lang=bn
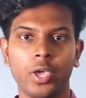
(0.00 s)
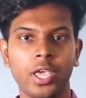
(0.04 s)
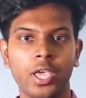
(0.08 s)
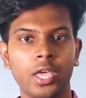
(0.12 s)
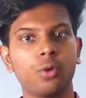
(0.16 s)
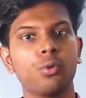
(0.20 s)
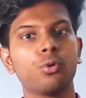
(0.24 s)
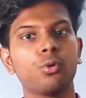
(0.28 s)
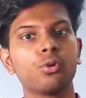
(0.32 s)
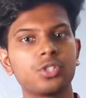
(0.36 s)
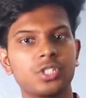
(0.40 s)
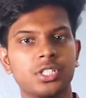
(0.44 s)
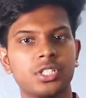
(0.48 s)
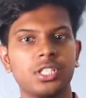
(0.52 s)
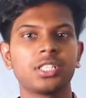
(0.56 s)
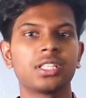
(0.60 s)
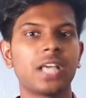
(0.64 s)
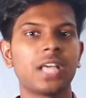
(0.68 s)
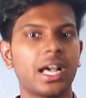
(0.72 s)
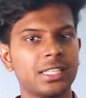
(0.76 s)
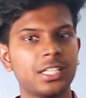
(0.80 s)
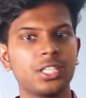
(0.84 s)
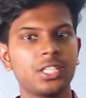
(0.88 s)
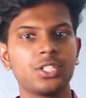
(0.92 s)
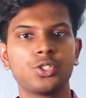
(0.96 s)
এই কোর্সটি
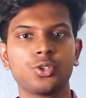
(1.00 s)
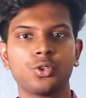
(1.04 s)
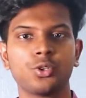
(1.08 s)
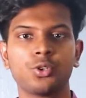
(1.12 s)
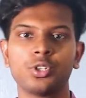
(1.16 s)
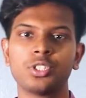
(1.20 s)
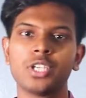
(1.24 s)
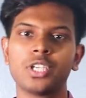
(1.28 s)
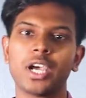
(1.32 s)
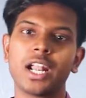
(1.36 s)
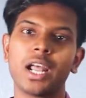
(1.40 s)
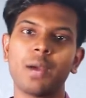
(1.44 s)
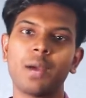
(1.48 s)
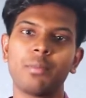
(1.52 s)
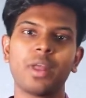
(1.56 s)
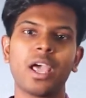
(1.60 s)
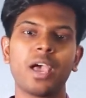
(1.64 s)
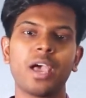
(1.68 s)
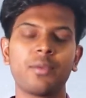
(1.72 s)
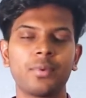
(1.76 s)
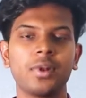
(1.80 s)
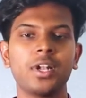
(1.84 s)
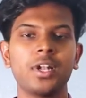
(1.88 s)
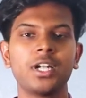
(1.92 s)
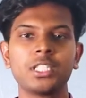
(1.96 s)
তাদের জন্য যারা আমরা
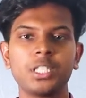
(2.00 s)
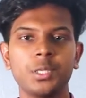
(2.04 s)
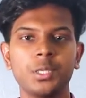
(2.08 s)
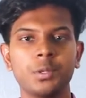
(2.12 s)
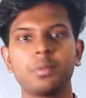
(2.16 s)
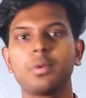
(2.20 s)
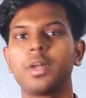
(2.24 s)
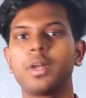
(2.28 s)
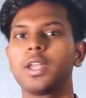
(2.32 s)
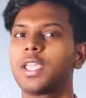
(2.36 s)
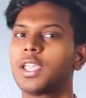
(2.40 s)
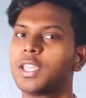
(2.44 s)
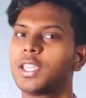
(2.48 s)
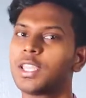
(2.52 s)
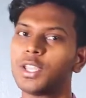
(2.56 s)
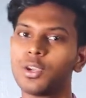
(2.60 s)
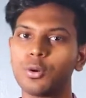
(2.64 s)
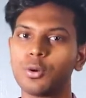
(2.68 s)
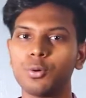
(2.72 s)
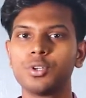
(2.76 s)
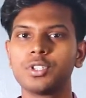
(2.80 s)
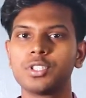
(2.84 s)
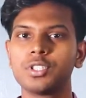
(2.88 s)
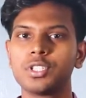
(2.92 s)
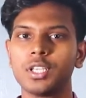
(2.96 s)
অ্যাপিলেট চিপে মার্কেটিং
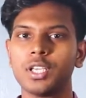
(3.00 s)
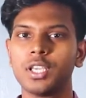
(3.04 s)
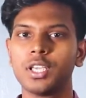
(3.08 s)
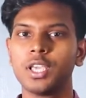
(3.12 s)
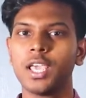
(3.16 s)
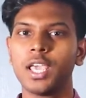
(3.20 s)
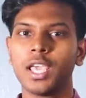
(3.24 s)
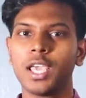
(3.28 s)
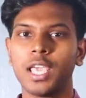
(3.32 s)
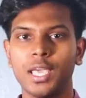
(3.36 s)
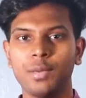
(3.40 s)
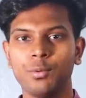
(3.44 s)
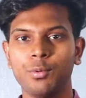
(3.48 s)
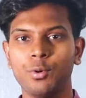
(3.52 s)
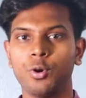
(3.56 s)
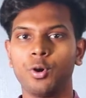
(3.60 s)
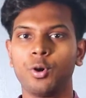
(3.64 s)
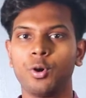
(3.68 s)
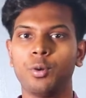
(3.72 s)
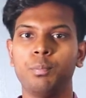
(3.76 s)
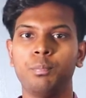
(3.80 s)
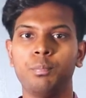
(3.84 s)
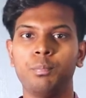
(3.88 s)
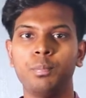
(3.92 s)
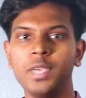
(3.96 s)
করছি এবং
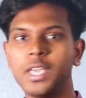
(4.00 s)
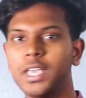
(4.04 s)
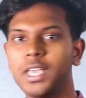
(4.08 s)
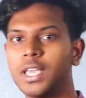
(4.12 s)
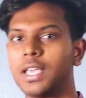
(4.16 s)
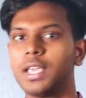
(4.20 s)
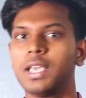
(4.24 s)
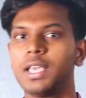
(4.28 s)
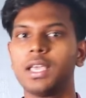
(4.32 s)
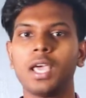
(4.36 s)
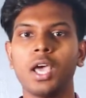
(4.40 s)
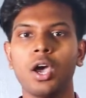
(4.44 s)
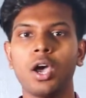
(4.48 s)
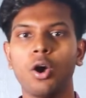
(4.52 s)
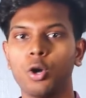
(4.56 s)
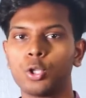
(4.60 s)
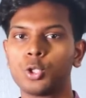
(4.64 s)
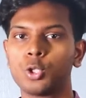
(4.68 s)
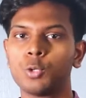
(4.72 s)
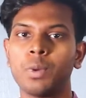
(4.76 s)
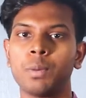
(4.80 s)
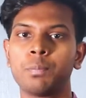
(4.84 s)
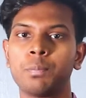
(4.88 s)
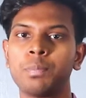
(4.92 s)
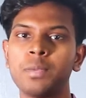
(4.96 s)
বিং
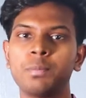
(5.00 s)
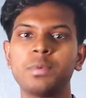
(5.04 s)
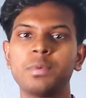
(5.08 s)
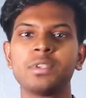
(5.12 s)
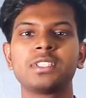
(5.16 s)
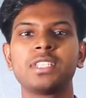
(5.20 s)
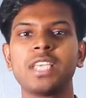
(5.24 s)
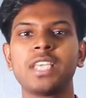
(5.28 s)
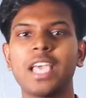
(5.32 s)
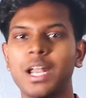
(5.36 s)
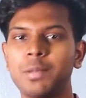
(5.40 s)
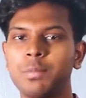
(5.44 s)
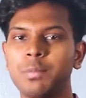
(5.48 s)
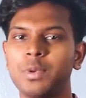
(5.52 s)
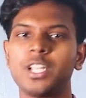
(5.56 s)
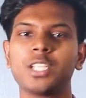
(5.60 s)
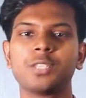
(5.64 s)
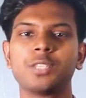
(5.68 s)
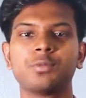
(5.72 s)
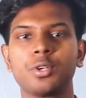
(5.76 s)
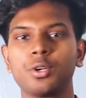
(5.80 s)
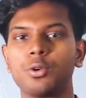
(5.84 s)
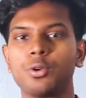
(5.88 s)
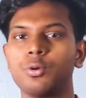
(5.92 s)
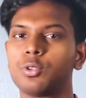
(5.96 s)
অথবা পিপিসি
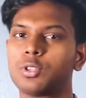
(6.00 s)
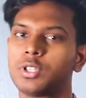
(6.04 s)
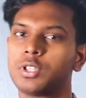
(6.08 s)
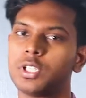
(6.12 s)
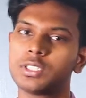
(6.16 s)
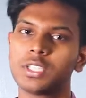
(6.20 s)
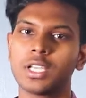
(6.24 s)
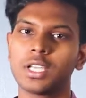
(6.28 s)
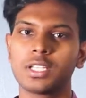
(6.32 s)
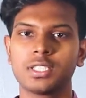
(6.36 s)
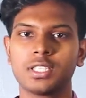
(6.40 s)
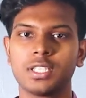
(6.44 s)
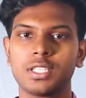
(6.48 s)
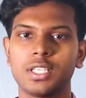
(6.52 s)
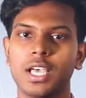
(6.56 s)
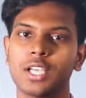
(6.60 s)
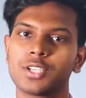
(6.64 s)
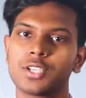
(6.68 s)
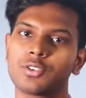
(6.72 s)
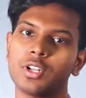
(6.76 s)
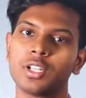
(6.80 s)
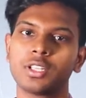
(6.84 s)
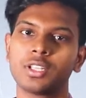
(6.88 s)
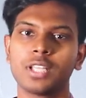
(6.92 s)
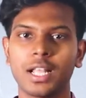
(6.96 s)
অ্যাডভার্টাইজমেন্ট করতে চাচ্ছি
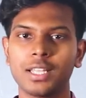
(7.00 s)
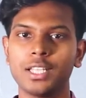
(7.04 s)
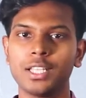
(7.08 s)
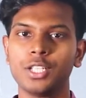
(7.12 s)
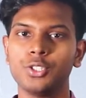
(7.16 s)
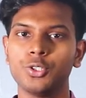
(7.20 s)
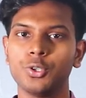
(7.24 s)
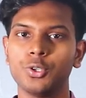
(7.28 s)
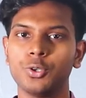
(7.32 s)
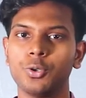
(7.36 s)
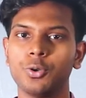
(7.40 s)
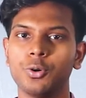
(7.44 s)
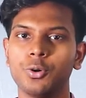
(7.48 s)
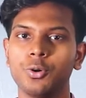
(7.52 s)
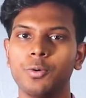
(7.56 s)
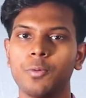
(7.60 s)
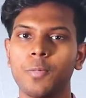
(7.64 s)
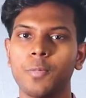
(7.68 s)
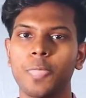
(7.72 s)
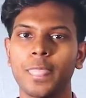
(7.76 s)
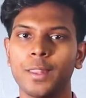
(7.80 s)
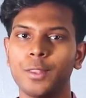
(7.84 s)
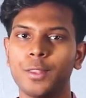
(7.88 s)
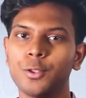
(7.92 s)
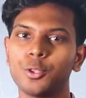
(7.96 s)
আসলে তাদের জন্য
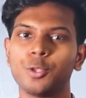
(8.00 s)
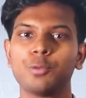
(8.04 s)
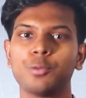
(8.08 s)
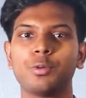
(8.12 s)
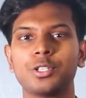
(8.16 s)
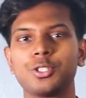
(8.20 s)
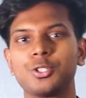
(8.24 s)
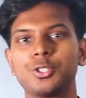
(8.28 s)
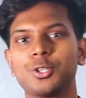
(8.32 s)
ধন্যবাদ